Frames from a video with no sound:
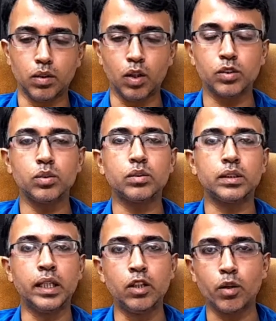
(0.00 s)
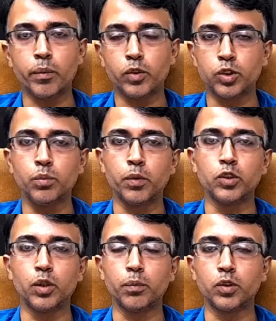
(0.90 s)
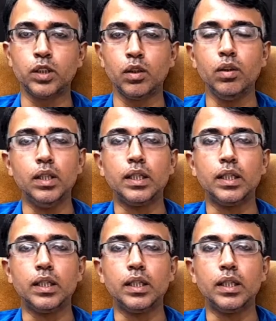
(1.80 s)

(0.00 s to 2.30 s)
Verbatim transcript: হয়তো তিন রকমের ওষুধ প্রয়োজন পড়ছিল